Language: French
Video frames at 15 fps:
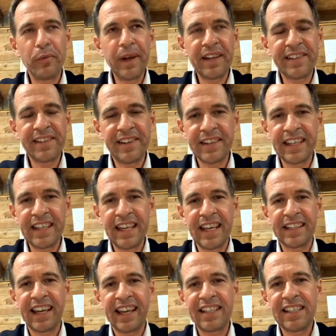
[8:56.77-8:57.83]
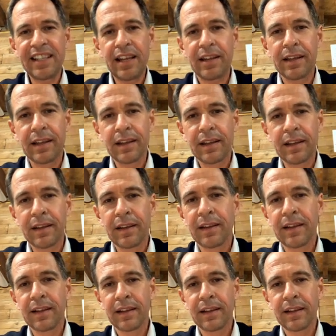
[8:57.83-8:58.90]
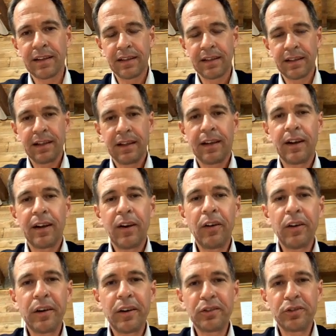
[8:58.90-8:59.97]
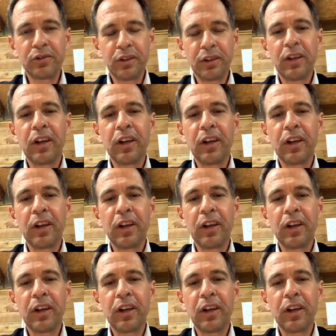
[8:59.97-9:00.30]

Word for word: Je ne sais pas si tu m'as entendu ou pas. Je t'entends plus. J'ai plus de son,